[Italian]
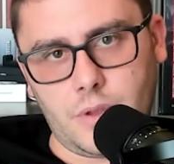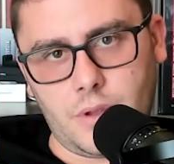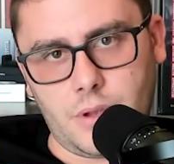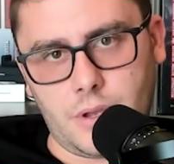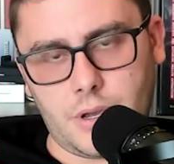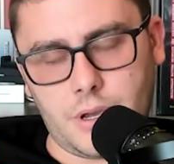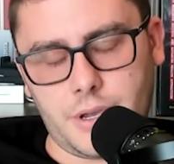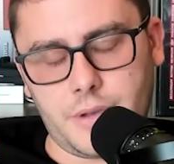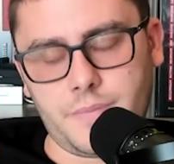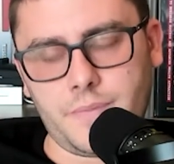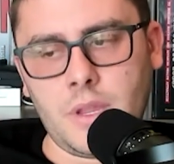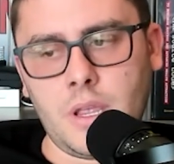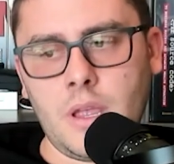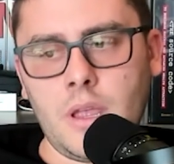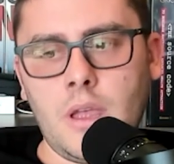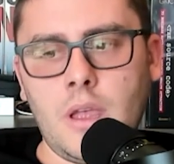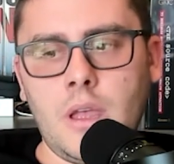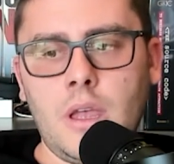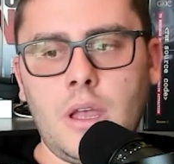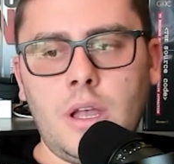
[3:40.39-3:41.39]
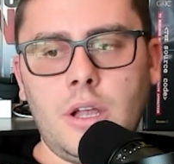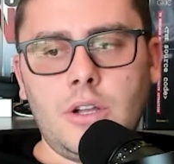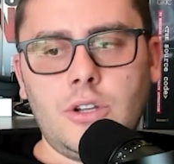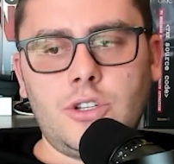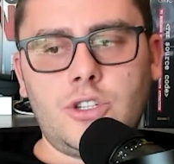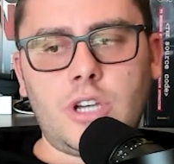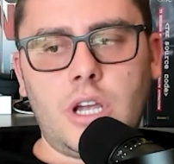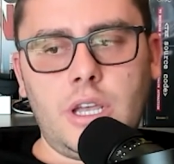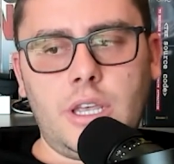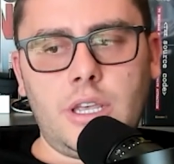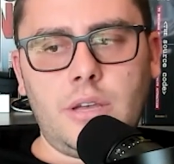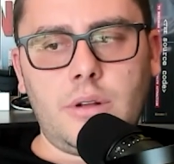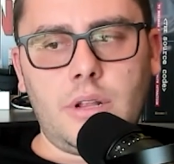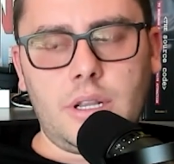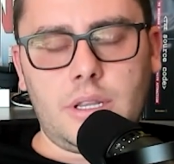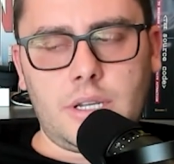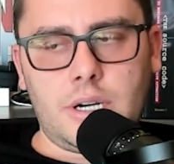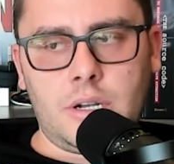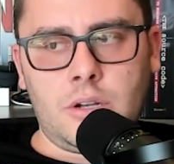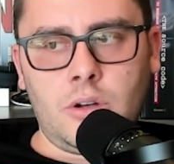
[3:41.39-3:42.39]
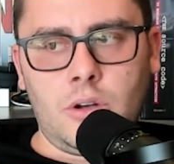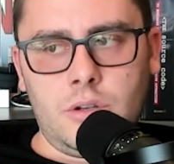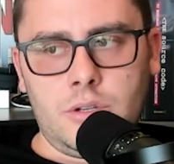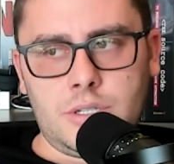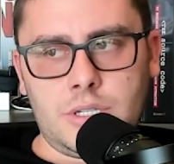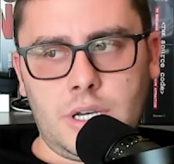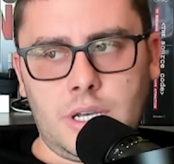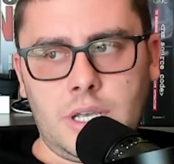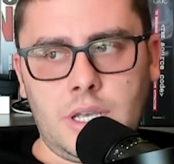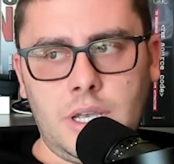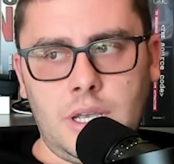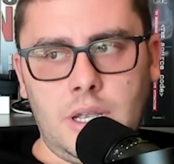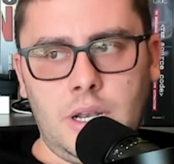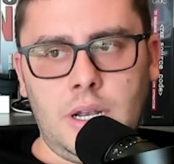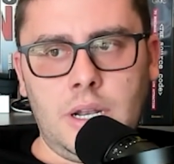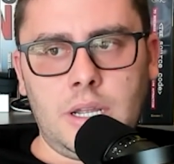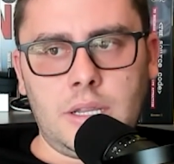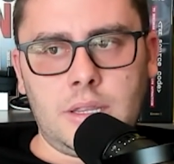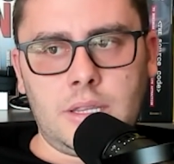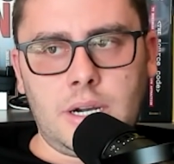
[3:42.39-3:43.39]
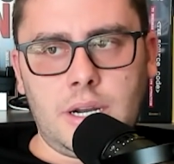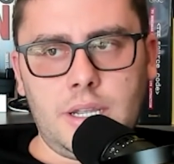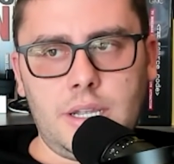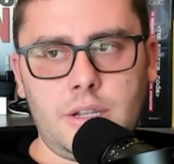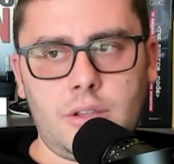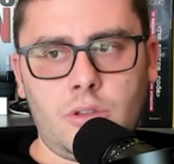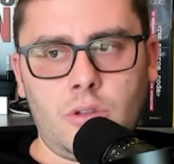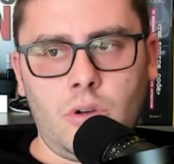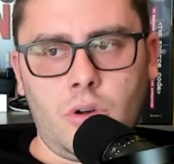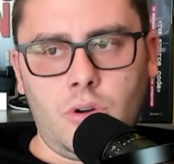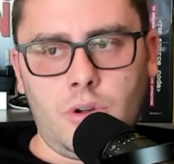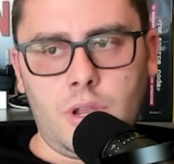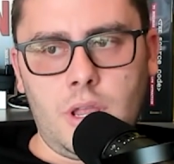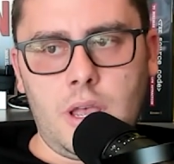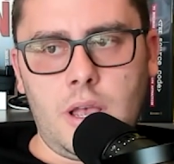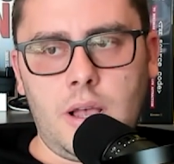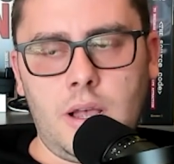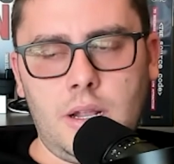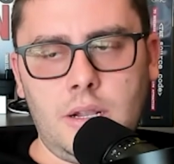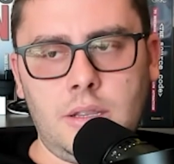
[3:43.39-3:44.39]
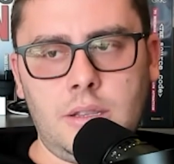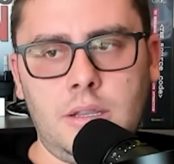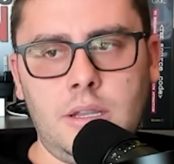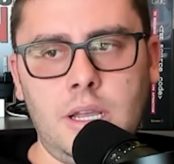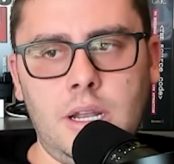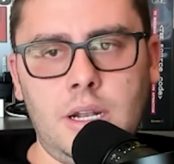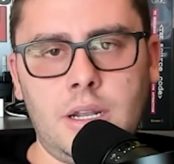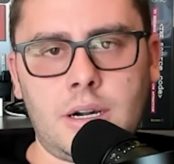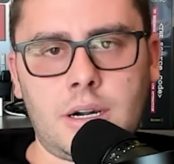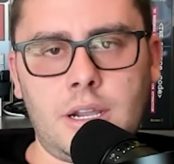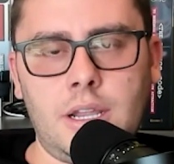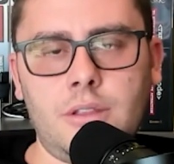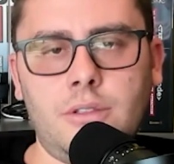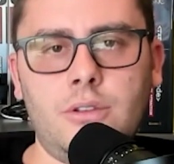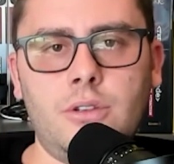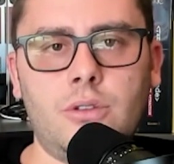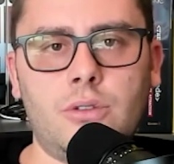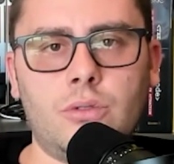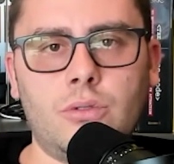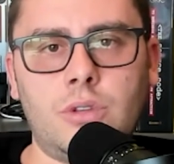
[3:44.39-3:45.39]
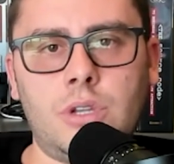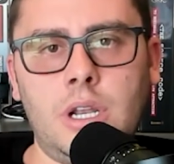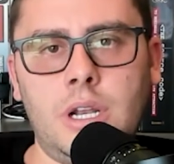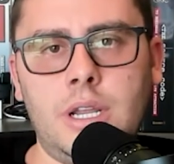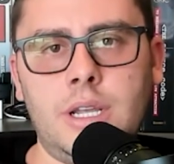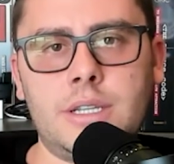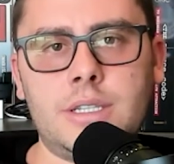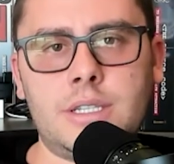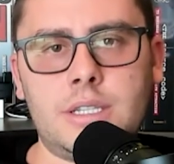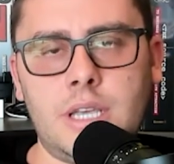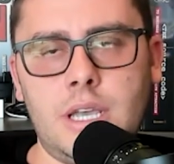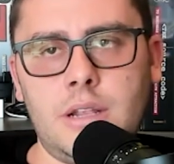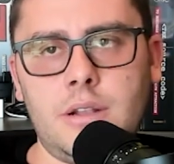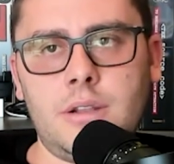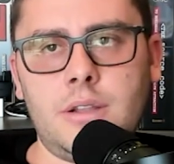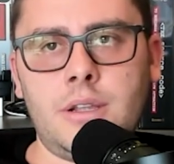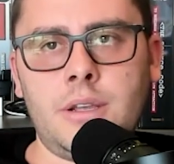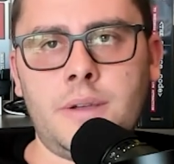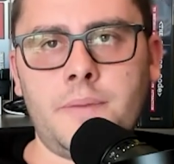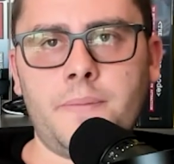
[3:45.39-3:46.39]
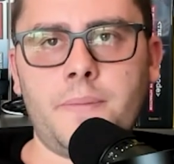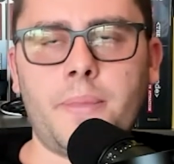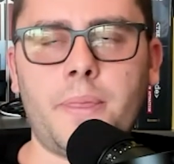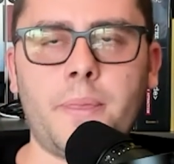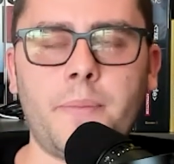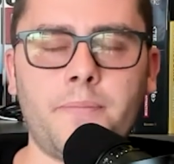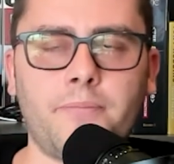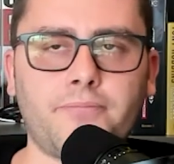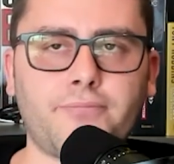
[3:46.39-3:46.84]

Okay? C'è anche un'altra cosa che la traiettoria del reddito delle aziende